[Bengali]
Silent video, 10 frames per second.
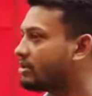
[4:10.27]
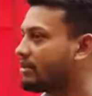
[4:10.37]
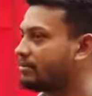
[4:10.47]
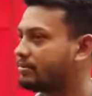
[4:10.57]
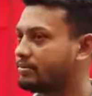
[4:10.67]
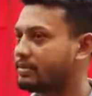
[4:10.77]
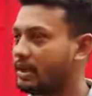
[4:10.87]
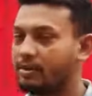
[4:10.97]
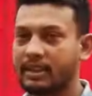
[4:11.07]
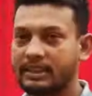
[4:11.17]
সব
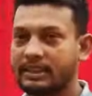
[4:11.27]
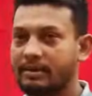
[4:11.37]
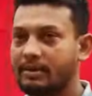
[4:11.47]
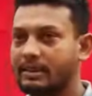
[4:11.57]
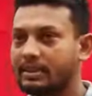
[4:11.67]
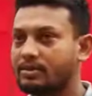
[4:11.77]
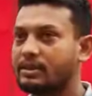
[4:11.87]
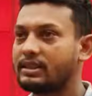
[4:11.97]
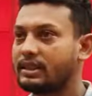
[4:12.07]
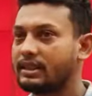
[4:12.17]
সমাজে যেভাবে যা
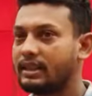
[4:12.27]
চলছে